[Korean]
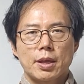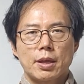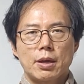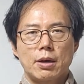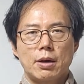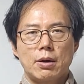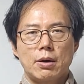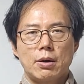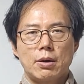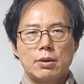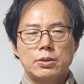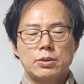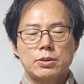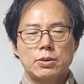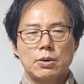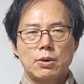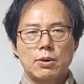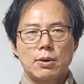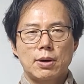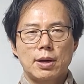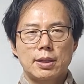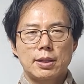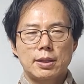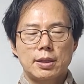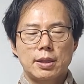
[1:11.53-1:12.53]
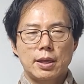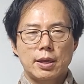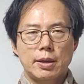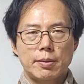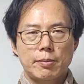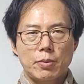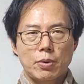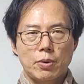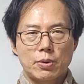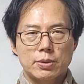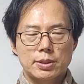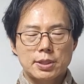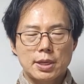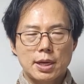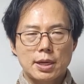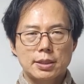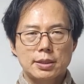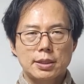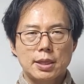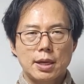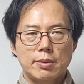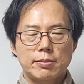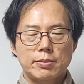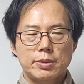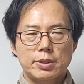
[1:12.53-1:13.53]
어, 저한테 뭐
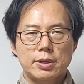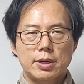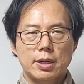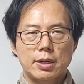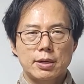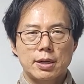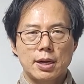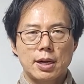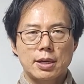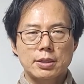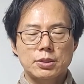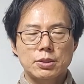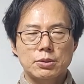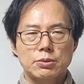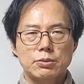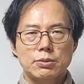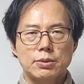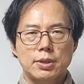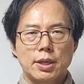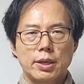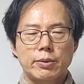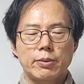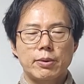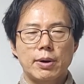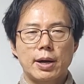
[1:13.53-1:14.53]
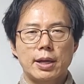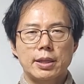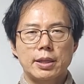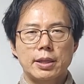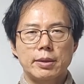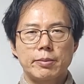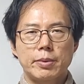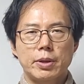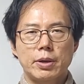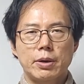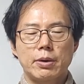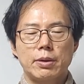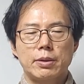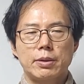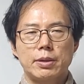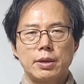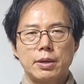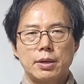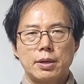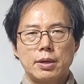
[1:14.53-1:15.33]
상담 의뢰를 하셔도 되고 아니면